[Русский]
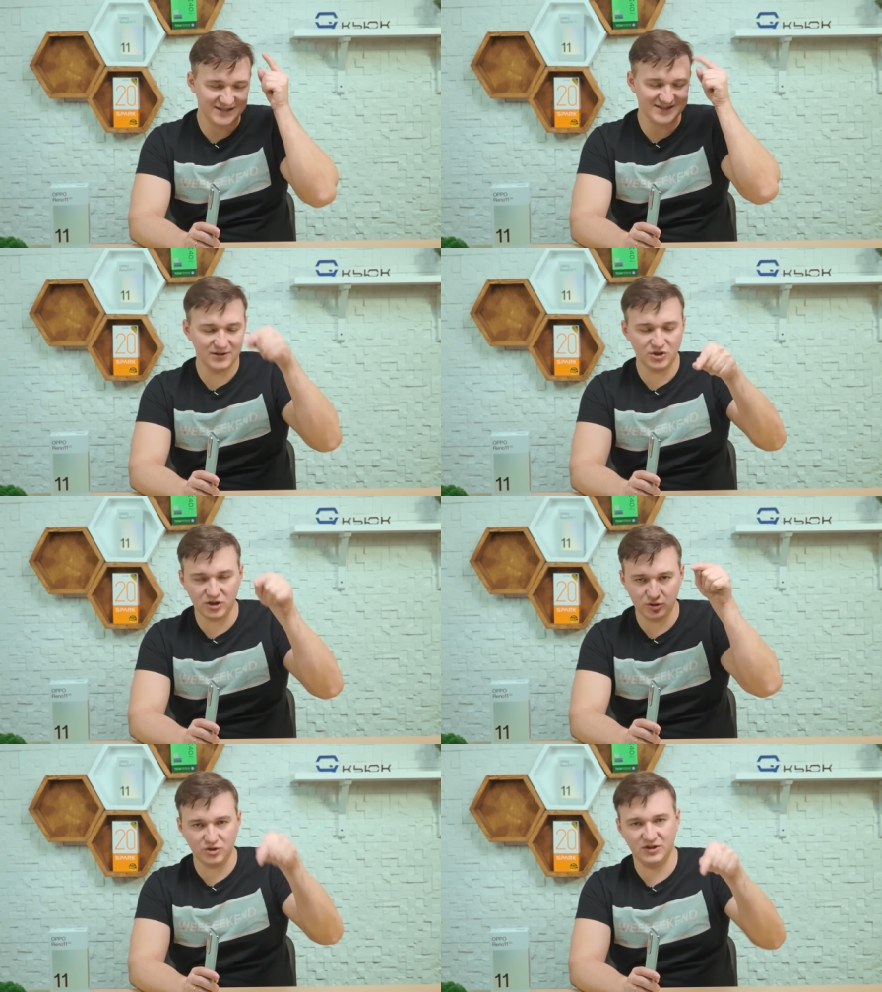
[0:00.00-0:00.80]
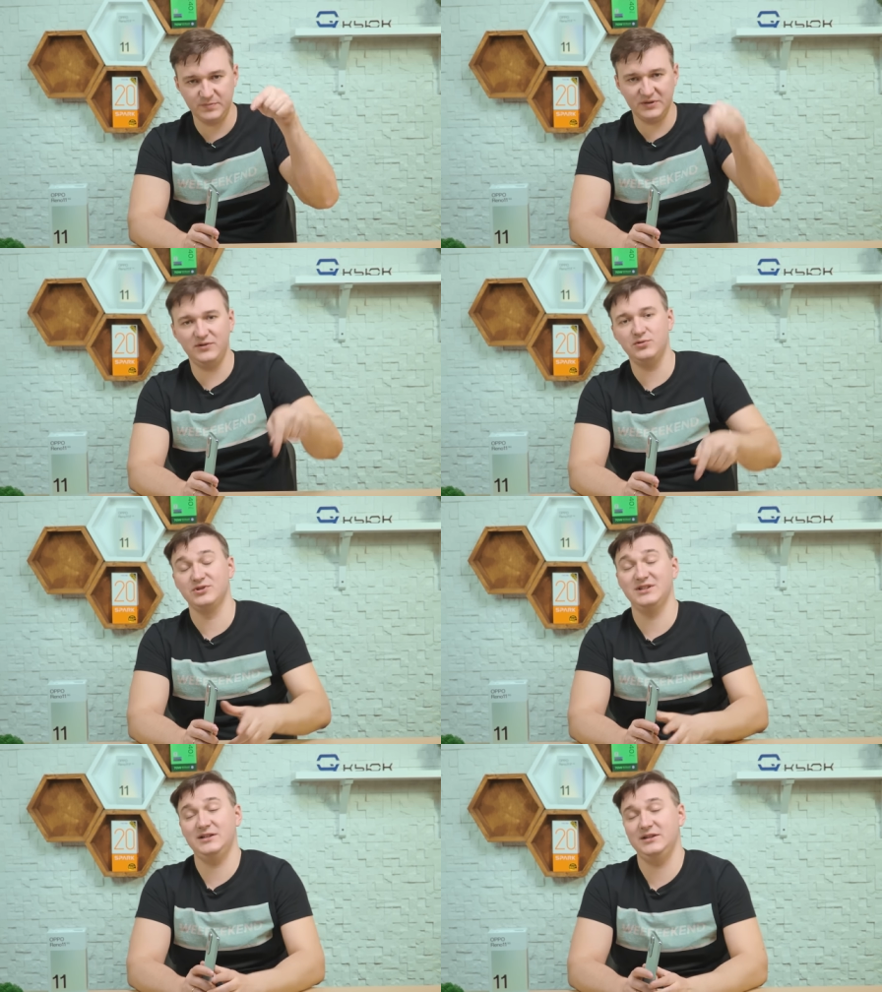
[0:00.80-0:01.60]
Ссылочка тоже есть под видео,
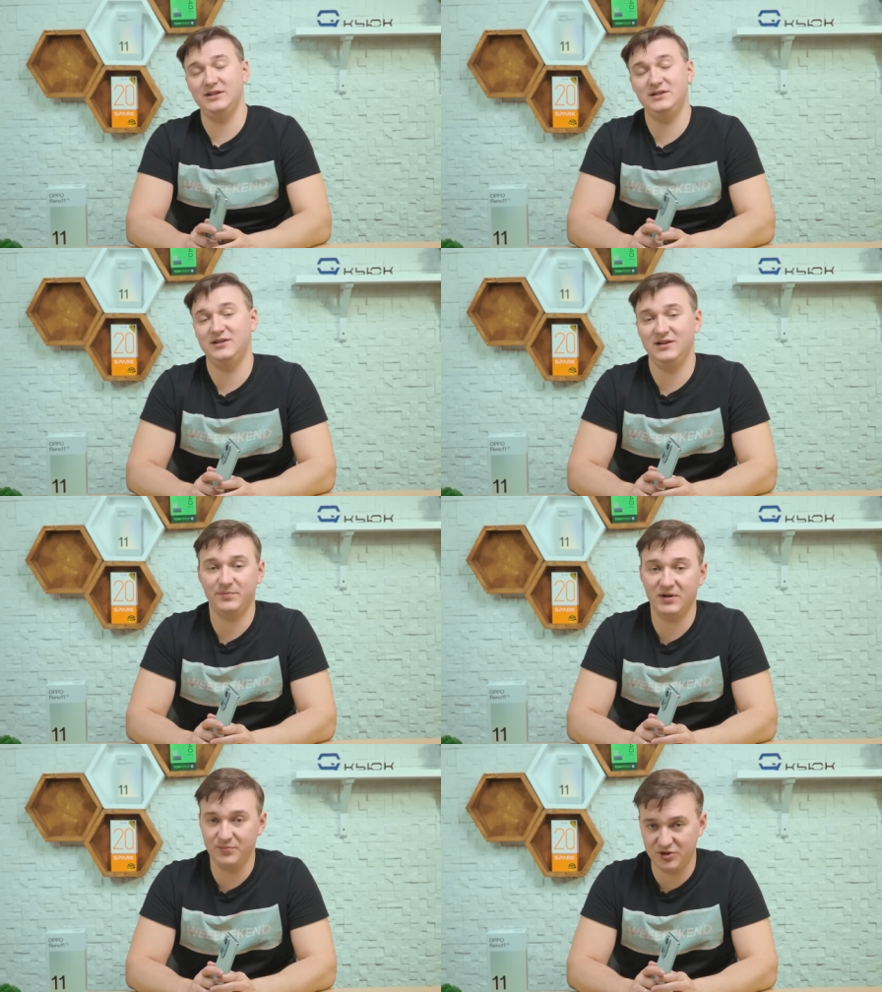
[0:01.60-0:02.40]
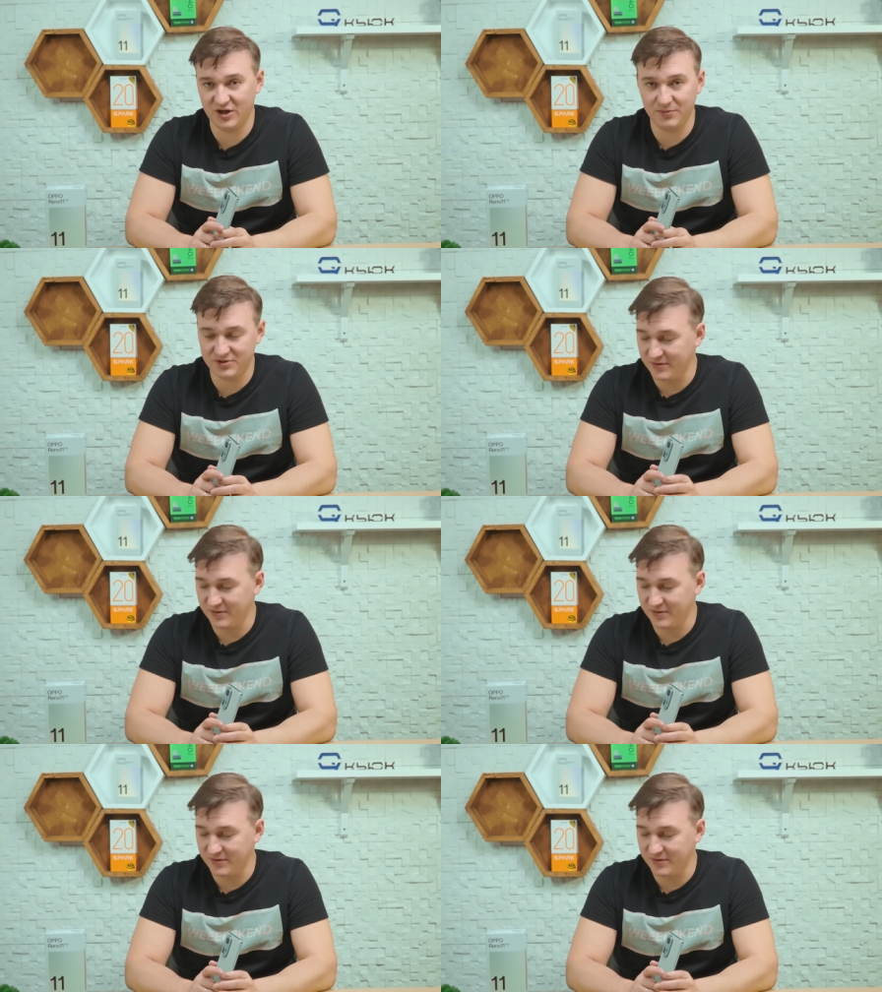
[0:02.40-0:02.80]
заходите и пообщаемся.